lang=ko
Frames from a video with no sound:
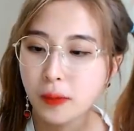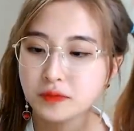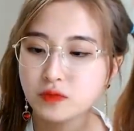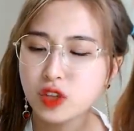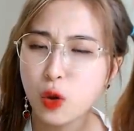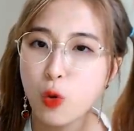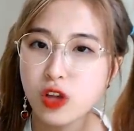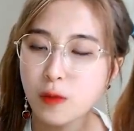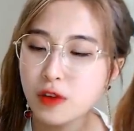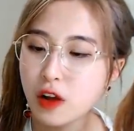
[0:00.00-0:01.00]
이제
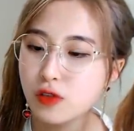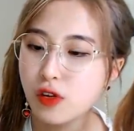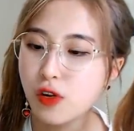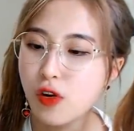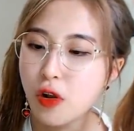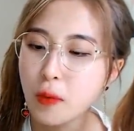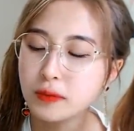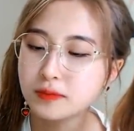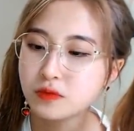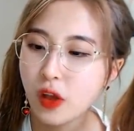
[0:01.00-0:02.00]
고3이라서 그럴걸요
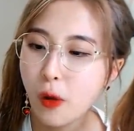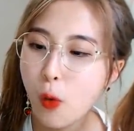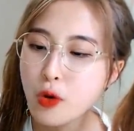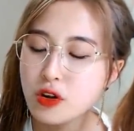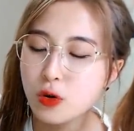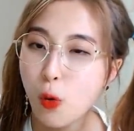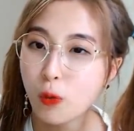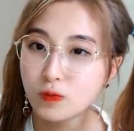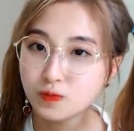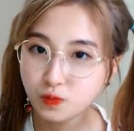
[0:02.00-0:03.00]
고2고
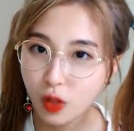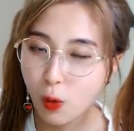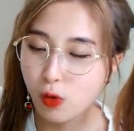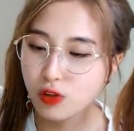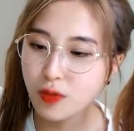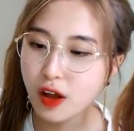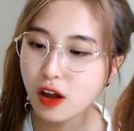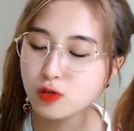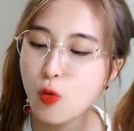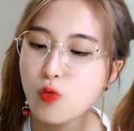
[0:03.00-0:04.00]
고3 때까지
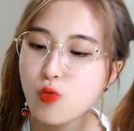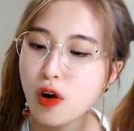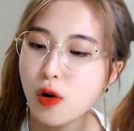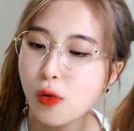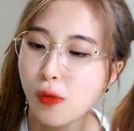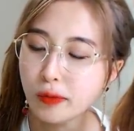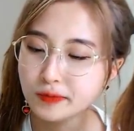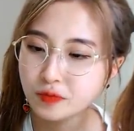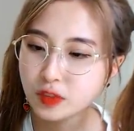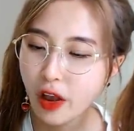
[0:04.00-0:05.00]
공부하려고
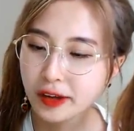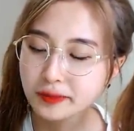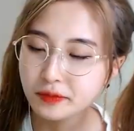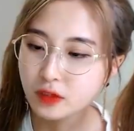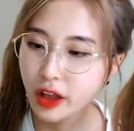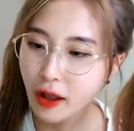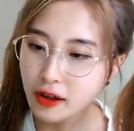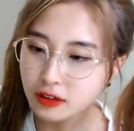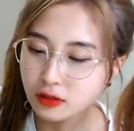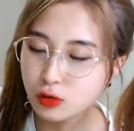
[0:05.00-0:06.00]

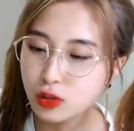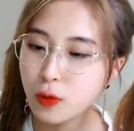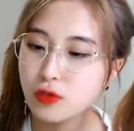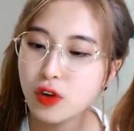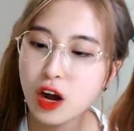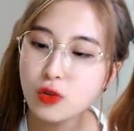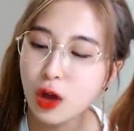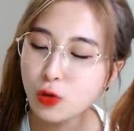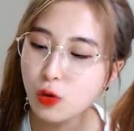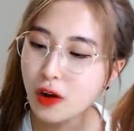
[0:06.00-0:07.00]
휴대폰으로 하도
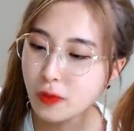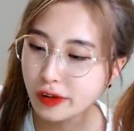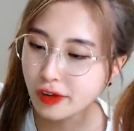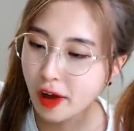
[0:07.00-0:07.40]
야동을 많이 봐서